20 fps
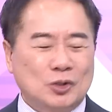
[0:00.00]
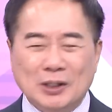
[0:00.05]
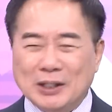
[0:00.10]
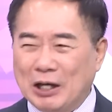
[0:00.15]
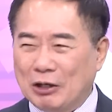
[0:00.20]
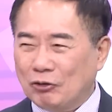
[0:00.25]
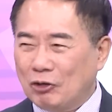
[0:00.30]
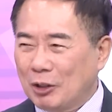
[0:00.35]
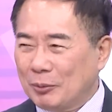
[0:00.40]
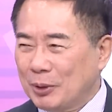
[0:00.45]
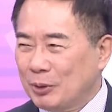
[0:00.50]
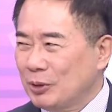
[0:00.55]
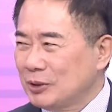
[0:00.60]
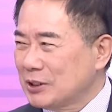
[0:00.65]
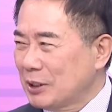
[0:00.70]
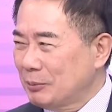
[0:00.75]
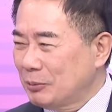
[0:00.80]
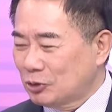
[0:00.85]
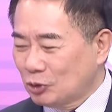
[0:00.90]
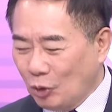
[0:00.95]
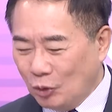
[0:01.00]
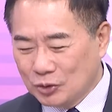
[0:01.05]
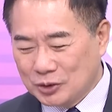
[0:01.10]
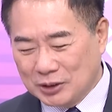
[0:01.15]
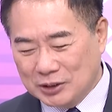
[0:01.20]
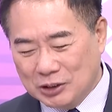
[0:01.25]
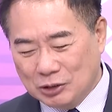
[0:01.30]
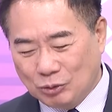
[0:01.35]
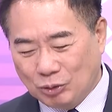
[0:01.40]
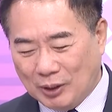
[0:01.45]
所以两方面会在那边斗
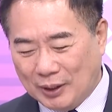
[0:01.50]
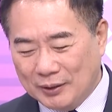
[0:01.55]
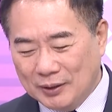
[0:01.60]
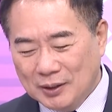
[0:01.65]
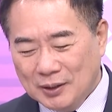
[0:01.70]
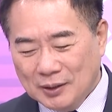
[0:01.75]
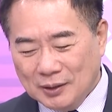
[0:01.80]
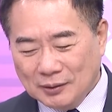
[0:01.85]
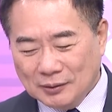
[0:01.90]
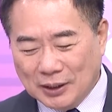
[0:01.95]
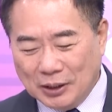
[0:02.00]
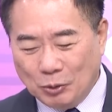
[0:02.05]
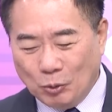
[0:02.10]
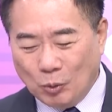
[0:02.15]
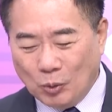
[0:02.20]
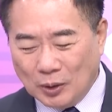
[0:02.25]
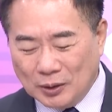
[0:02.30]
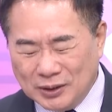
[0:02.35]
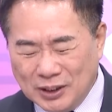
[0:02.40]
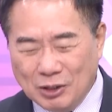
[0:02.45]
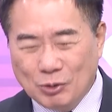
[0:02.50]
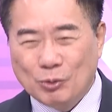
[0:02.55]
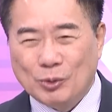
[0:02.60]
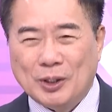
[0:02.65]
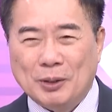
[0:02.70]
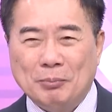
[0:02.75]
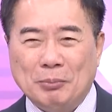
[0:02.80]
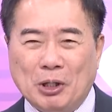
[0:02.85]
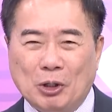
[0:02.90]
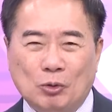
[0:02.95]
成一团，但我认
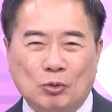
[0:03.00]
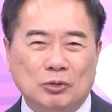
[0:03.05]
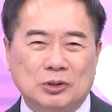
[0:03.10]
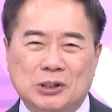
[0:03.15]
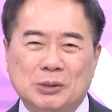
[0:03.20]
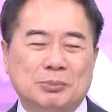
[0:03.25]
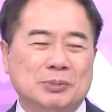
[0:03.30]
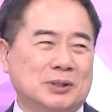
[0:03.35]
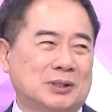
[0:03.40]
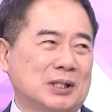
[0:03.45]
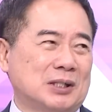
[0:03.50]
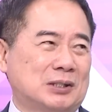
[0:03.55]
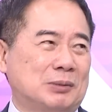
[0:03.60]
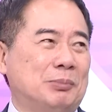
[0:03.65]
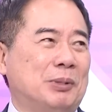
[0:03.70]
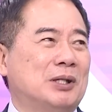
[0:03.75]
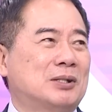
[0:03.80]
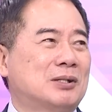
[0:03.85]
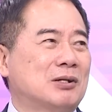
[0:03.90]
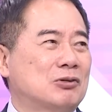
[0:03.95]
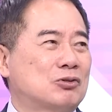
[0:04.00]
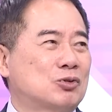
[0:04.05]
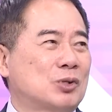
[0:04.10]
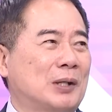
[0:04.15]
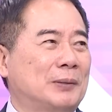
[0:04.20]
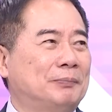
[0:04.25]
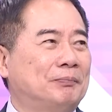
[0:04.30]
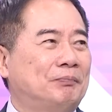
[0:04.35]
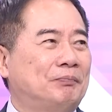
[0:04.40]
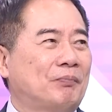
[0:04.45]
为美国基本上是没胜
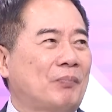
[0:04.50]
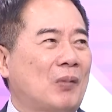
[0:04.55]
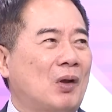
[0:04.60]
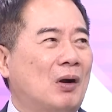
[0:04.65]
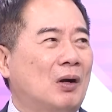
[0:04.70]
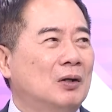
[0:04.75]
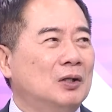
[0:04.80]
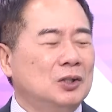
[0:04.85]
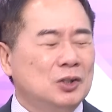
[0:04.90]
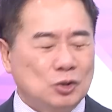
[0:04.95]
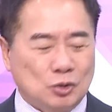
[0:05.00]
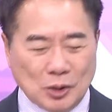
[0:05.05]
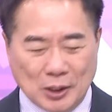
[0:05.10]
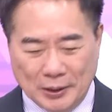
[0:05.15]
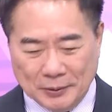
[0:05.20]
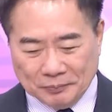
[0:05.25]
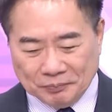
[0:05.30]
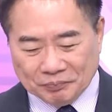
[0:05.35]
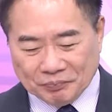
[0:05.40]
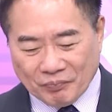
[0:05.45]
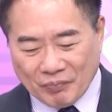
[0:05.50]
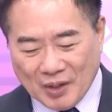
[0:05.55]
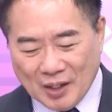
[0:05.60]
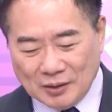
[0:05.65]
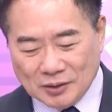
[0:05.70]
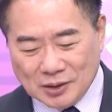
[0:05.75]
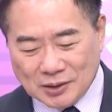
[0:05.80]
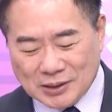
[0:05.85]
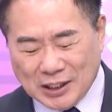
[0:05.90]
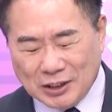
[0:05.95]
算啊，所以
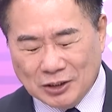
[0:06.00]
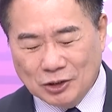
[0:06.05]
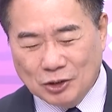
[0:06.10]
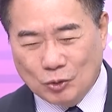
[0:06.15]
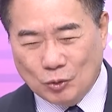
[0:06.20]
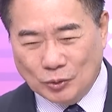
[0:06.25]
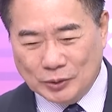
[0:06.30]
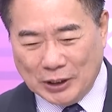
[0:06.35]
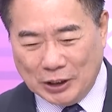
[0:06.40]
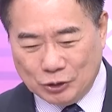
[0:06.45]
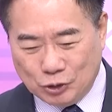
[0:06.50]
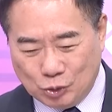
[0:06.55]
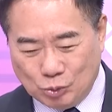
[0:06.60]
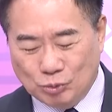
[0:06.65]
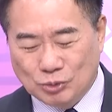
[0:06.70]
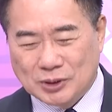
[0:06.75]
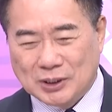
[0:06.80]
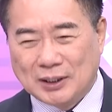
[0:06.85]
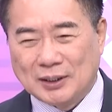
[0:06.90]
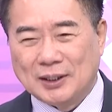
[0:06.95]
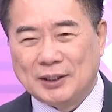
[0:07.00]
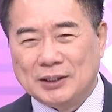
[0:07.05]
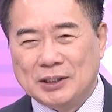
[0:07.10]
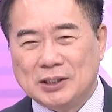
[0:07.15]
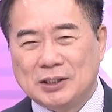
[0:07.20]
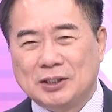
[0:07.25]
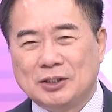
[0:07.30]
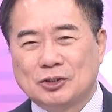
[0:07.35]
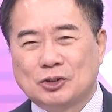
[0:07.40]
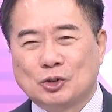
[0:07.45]
这三个国家组成了
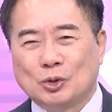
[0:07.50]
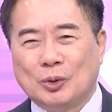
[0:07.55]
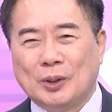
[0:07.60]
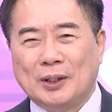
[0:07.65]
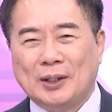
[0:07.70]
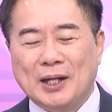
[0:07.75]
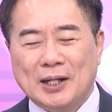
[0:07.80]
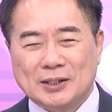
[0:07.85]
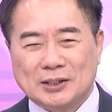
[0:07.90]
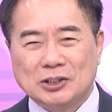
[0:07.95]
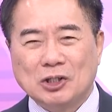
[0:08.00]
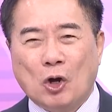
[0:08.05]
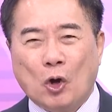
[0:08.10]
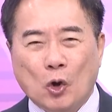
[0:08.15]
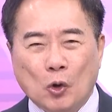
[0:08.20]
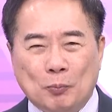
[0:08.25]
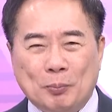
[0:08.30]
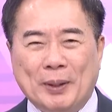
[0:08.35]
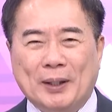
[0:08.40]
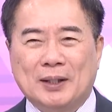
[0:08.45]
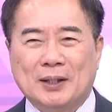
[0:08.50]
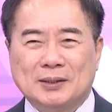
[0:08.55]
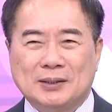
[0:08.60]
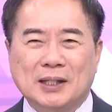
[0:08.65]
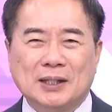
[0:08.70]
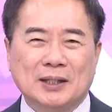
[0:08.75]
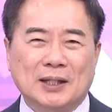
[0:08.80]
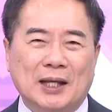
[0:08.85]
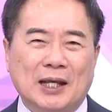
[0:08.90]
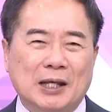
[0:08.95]
一个所谓类似 OPEC
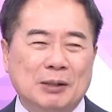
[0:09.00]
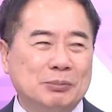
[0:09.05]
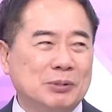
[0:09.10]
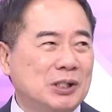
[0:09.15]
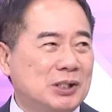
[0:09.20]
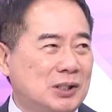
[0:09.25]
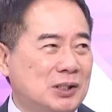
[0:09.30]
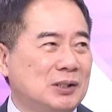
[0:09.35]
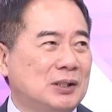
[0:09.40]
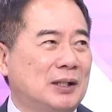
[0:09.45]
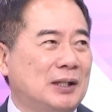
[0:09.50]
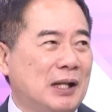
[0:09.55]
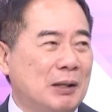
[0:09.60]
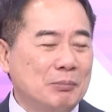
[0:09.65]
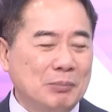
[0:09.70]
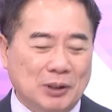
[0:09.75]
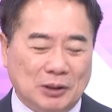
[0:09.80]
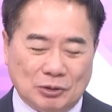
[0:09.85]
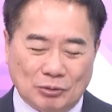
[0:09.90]
这样的 A、B、C 的联